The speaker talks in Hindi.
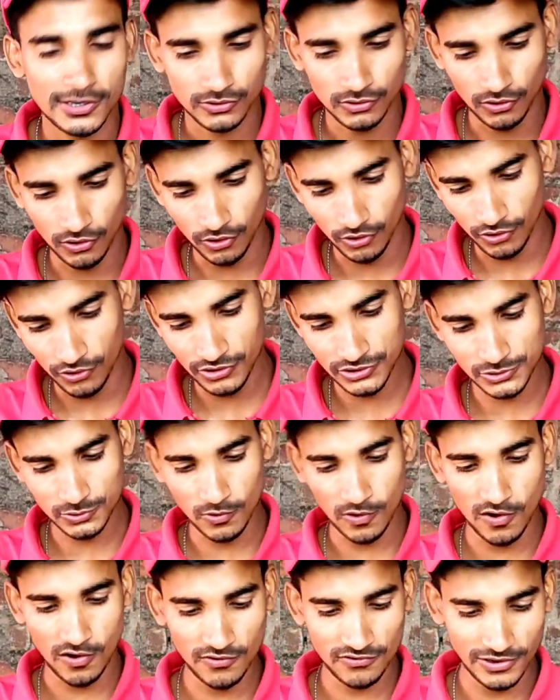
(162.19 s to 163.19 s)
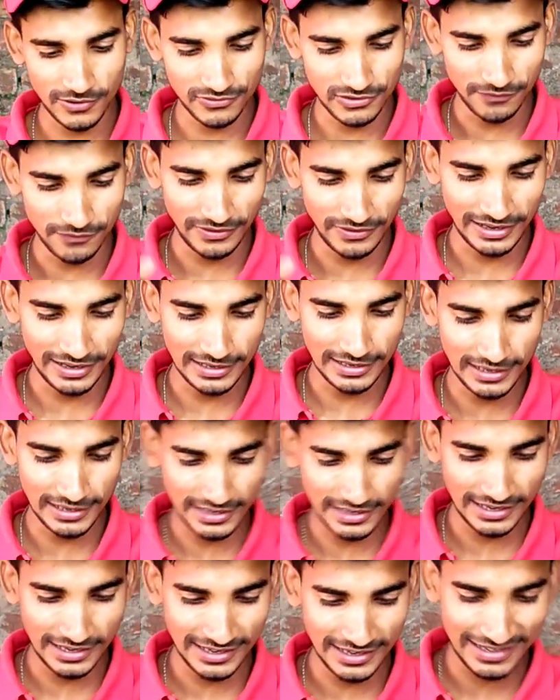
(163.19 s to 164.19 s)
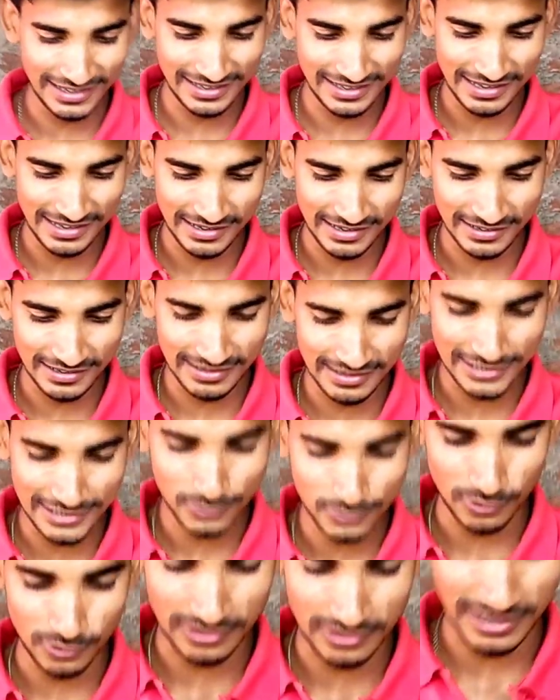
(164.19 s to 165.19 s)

तो इसको सबसे पहले इसको